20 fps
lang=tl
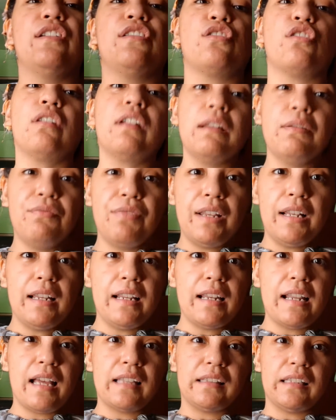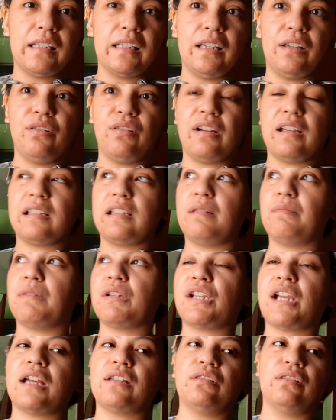So, reveal na natin ngayon kasi
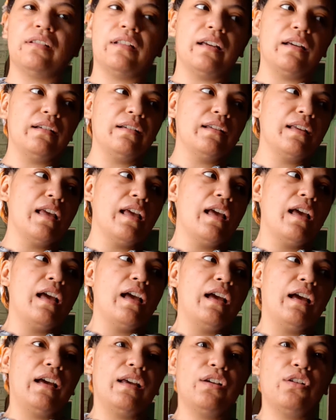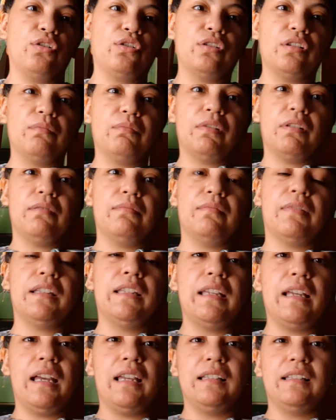masyado na Ayoko namang
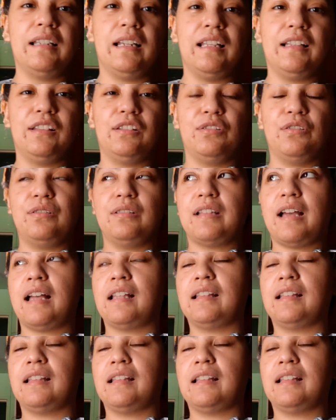ma-dehydrate, no?